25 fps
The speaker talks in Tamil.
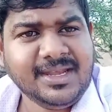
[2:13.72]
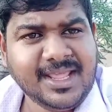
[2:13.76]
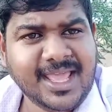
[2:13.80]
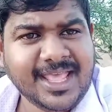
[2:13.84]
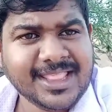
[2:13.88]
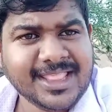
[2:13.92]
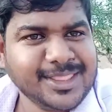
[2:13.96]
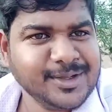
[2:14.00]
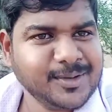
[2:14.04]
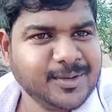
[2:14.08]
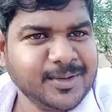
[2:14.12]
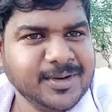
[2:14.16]

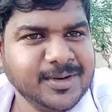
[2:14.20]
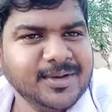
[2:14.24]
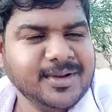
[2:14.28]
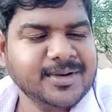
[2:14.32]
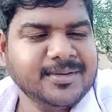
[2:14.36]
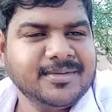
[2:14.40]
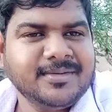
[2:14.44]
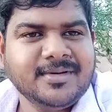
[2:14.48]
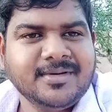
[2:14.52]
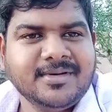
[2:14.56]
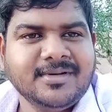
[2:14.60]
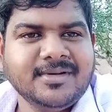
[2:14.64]
நேற்று கூட
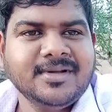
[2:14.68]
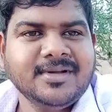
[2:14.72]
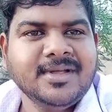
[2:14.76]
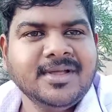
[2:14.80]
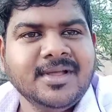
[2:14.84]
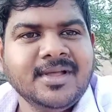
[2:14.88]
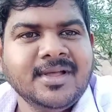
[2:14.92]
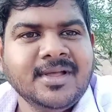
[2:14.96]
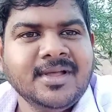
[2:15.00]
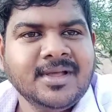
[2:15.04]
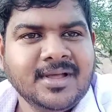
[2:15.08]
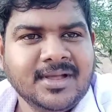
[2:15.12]
ஒரு
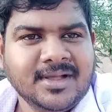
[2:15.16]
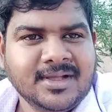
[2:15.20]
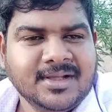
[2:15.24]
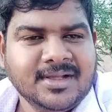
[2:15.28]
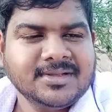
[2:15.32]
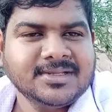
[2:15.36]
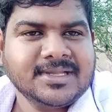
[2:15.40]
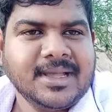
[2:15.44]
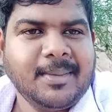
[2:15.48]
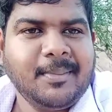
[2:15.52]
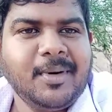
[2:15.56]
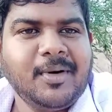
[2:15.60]

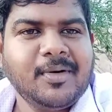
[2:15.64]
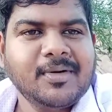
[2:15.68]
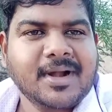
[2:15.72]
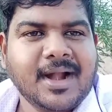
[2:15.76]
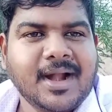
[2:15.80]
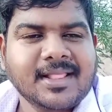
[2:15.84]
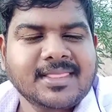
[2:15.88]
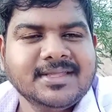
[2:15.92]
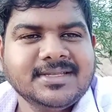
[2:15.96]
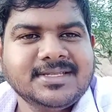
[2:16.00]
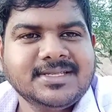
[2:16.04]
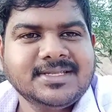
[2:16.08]
சம்பவம்
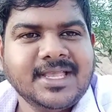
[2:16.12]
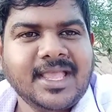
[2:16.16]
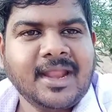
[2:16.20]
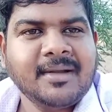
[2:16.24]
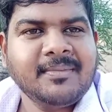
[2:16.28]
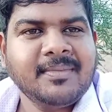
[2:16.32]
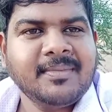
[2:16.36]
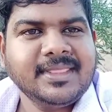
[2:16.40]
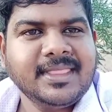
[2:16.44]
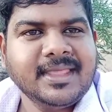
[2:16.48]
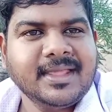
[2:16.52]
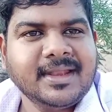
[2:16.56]
நடந்துச்சு
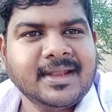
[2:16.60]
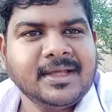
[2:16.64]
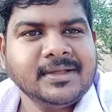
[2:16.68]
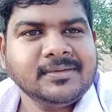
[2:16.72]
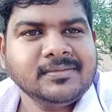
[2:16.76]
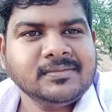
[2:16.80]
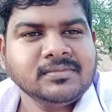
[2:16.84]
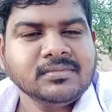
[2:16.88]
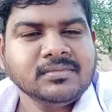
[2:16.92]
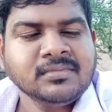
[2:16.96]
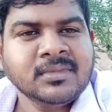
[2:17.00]
ஏன்னு பார்த்தீங்கன்னா